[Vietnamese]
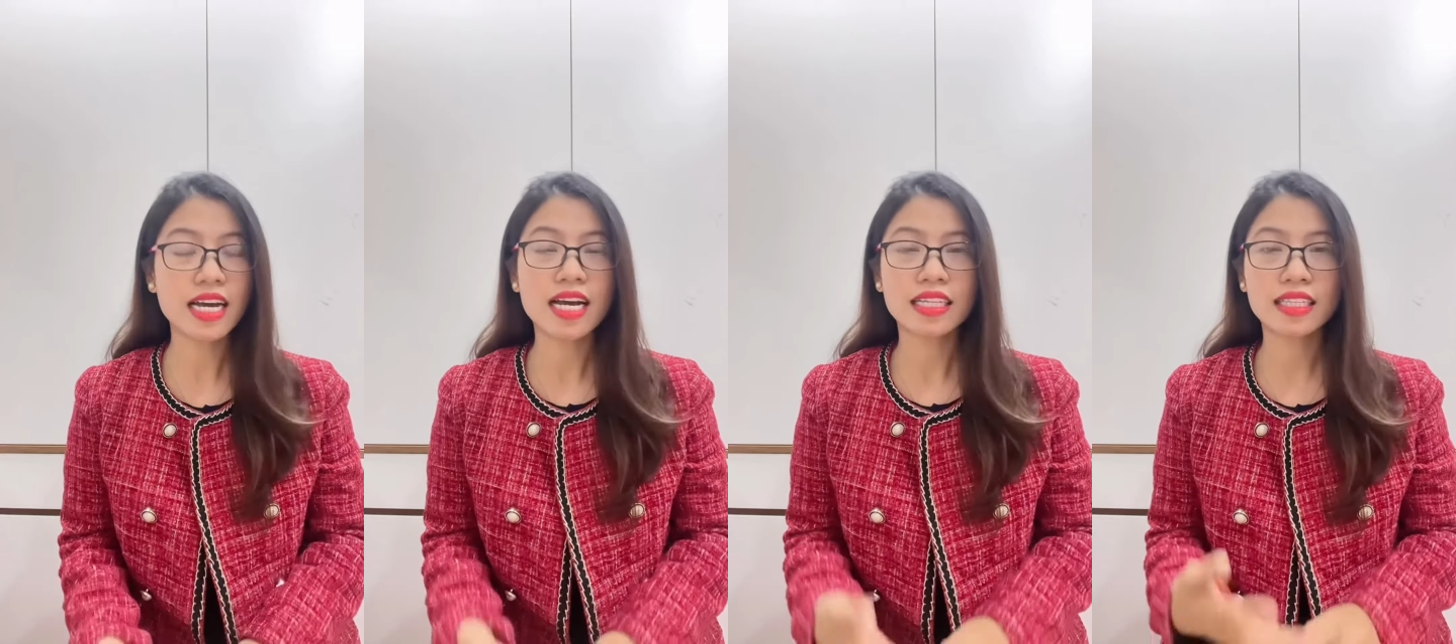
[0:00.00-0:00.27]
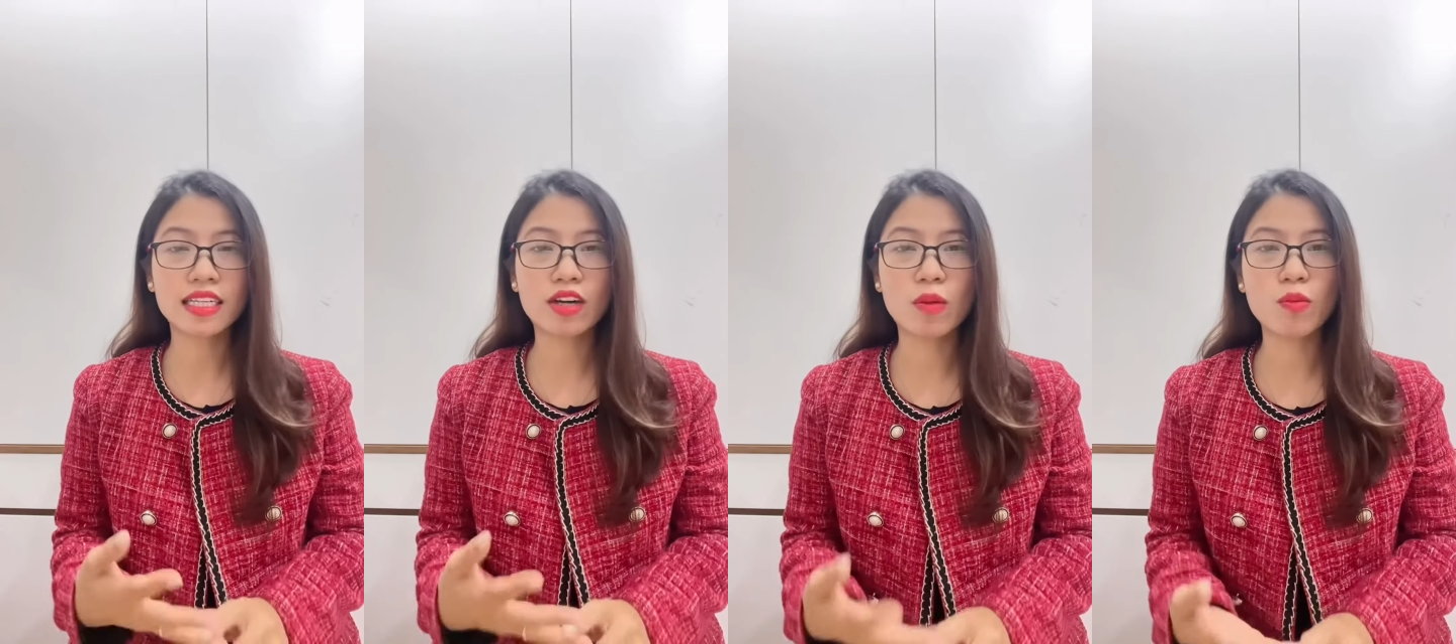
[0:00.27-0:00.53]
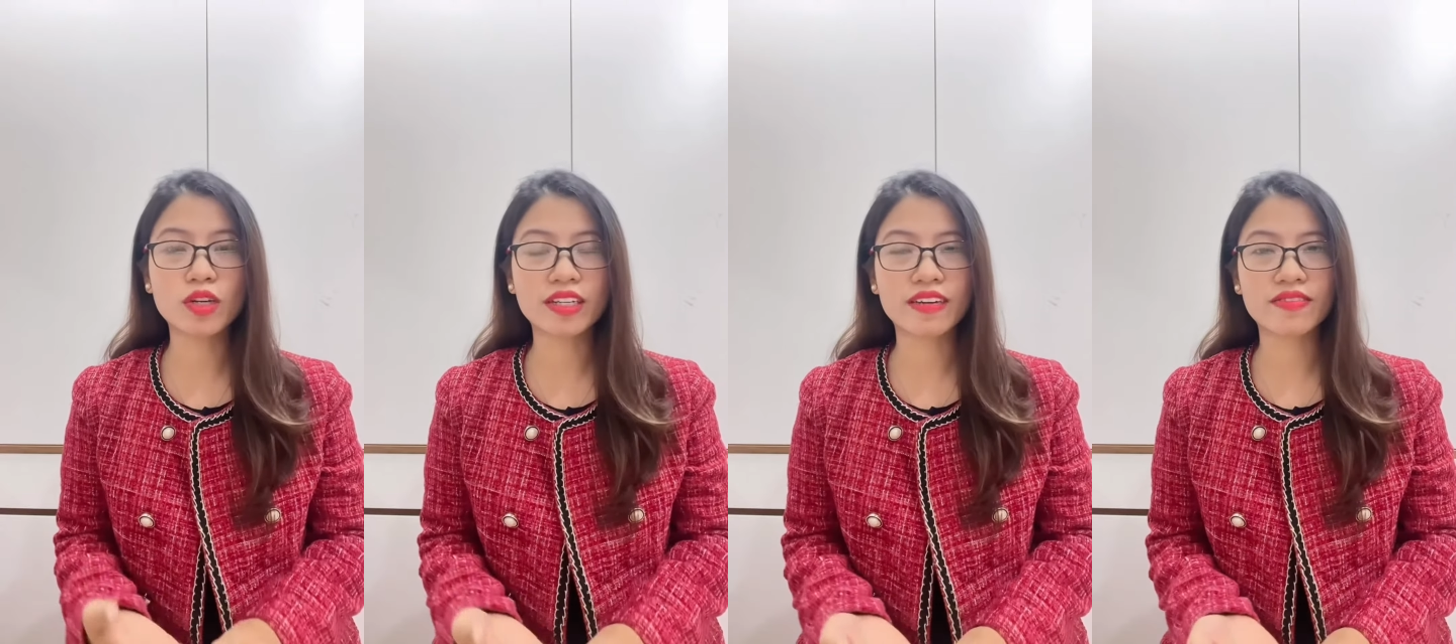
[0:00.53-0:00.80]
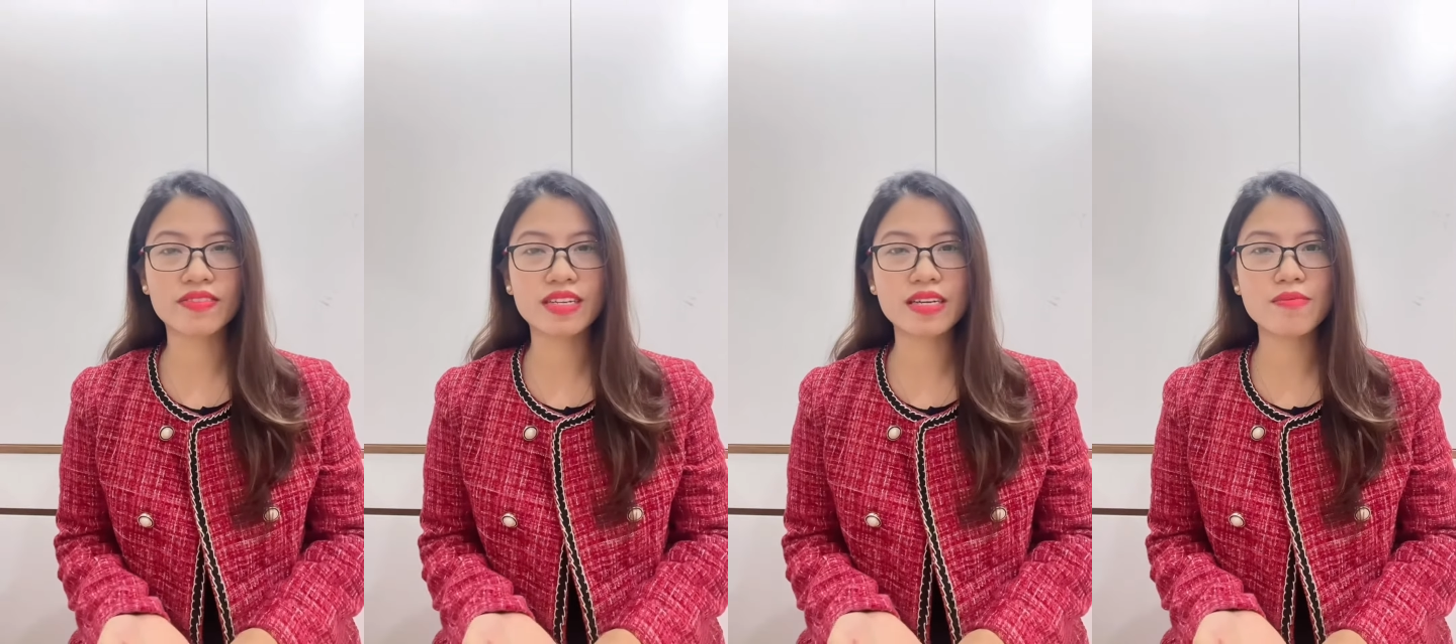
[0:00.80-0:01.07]
thì có một cái
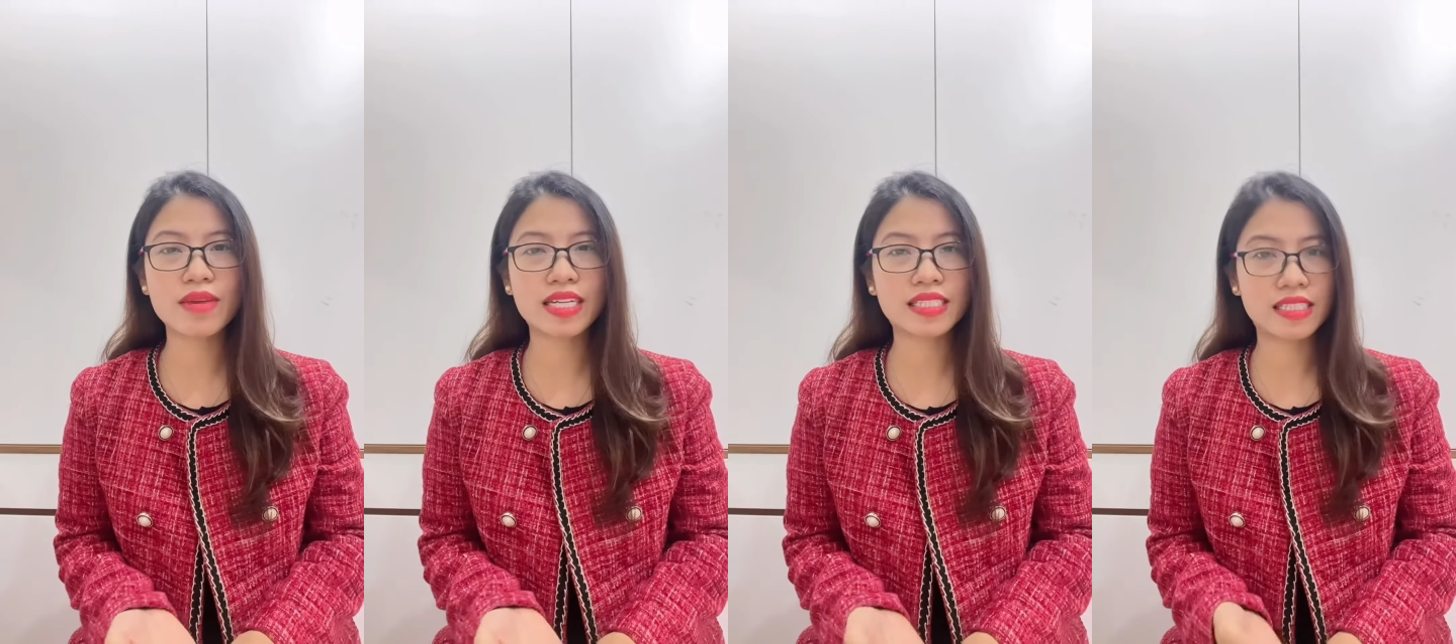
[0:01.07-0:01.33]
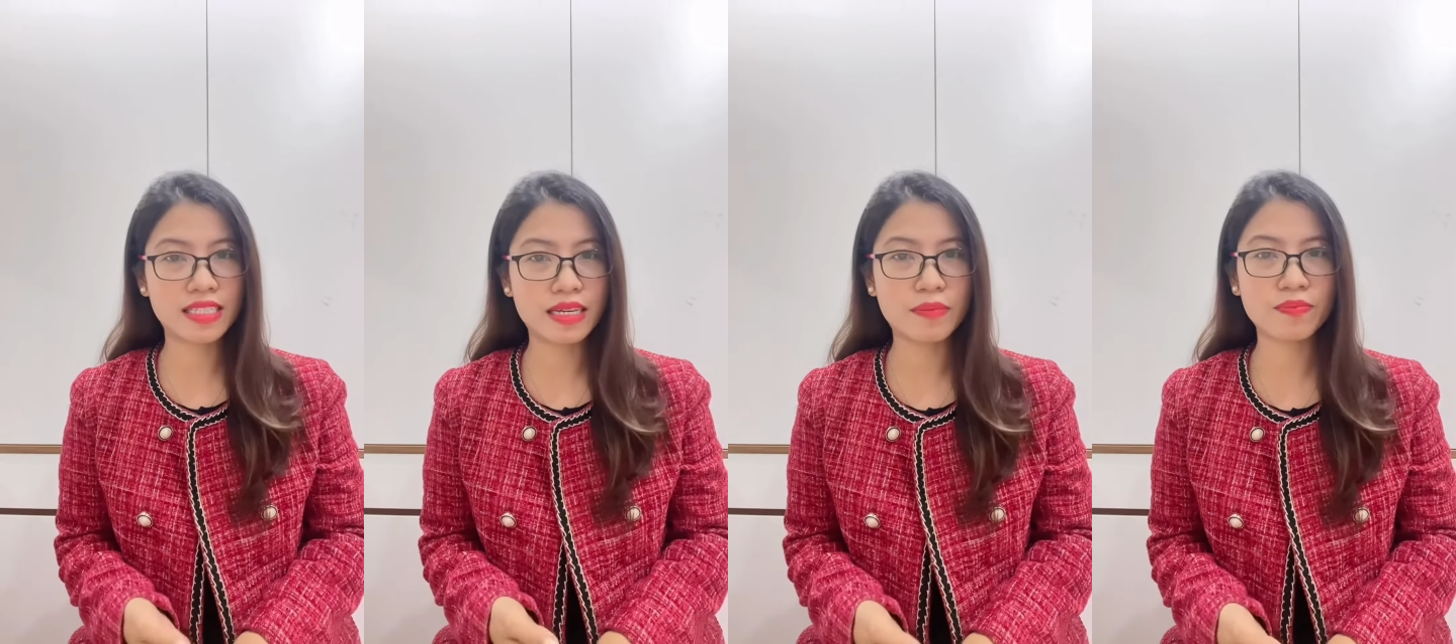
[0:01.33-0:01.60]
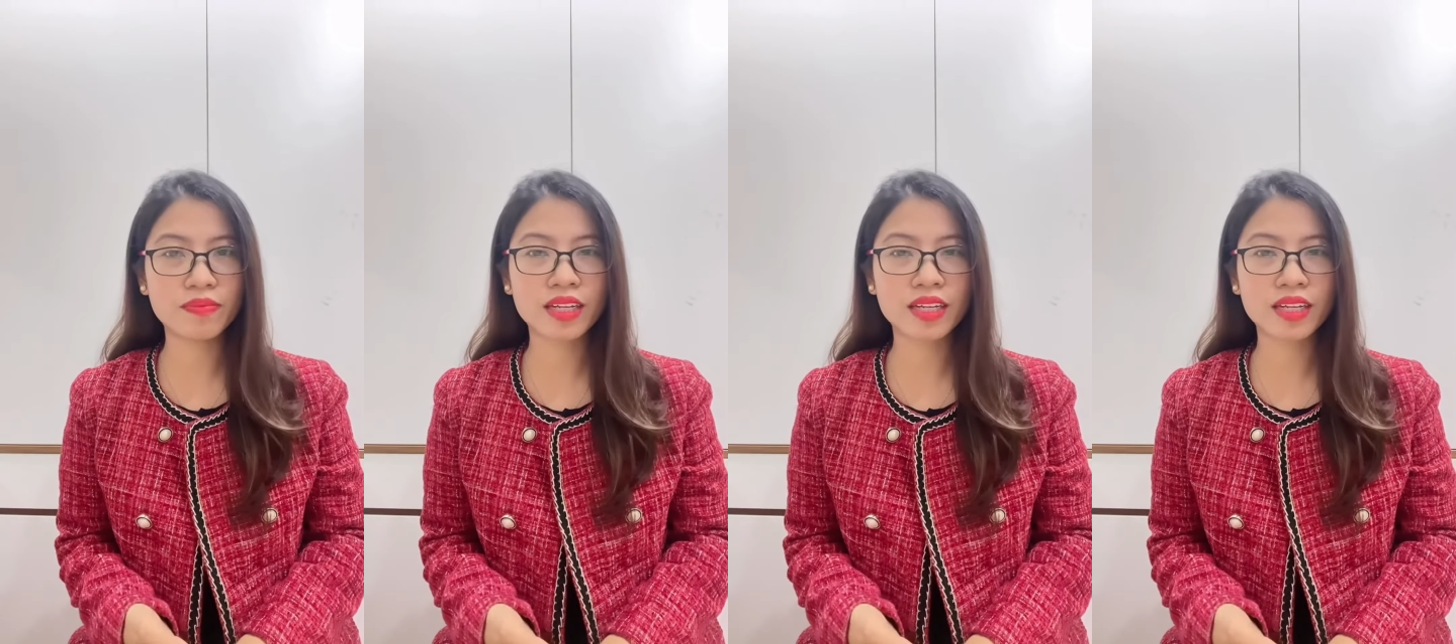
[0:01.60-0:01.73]
phí mà chiếm